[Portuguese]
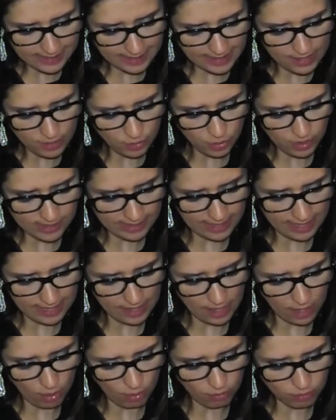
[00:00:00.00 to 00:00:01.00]
rei de
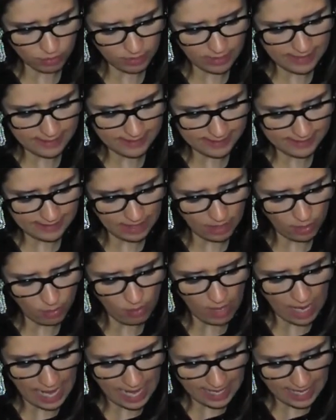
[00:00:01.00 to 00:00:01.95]
Israel, desceu